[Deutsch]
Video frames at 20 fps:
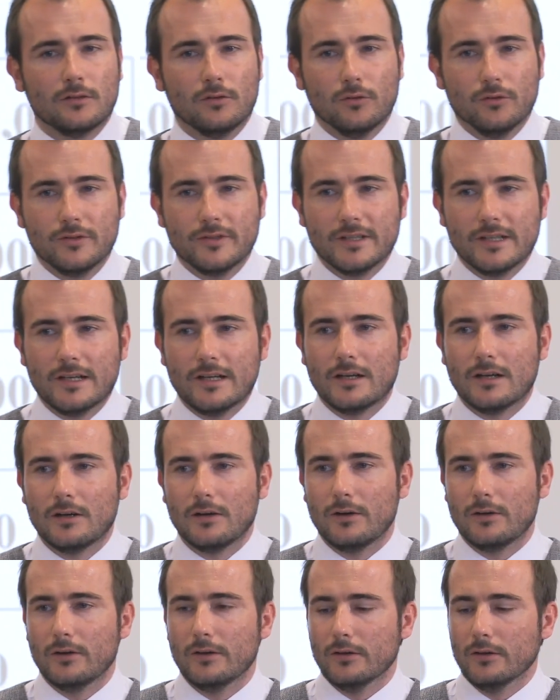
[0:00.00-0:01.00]
und
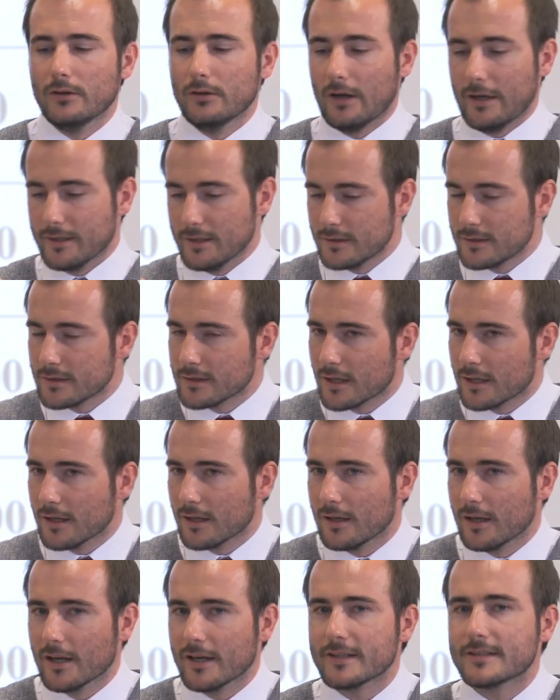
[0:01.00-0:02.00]
der, äh, ein
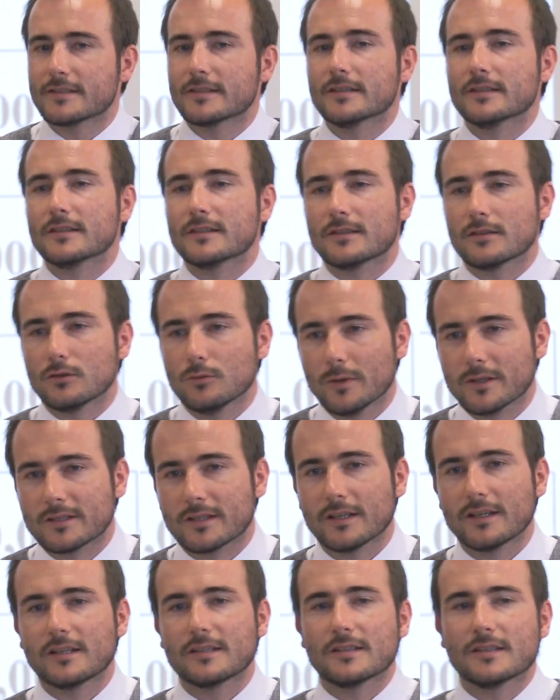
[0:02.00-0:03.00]
niedrigerer Leitzins
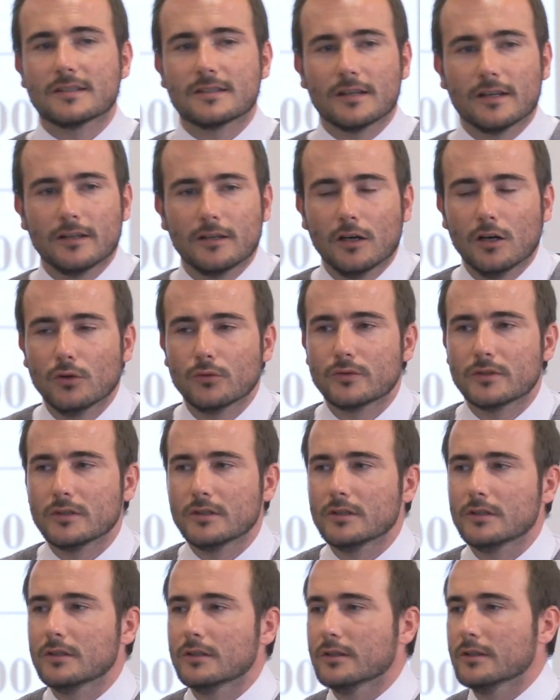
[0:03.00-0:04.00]
überträgt sich dann auf
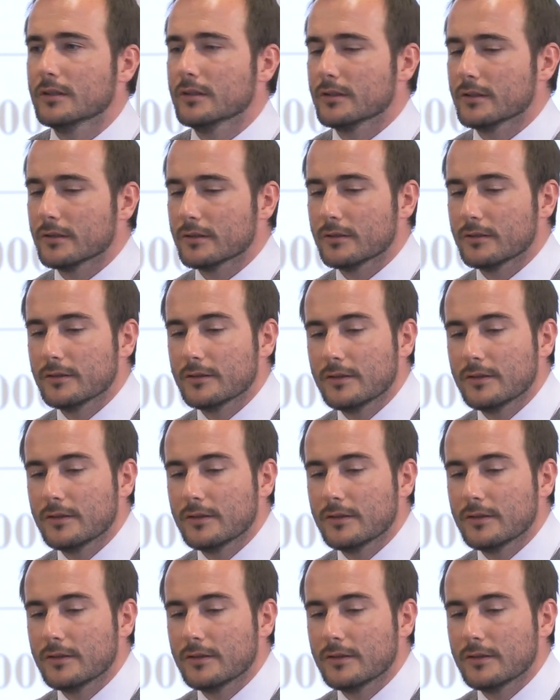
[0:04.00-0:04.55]
die äh,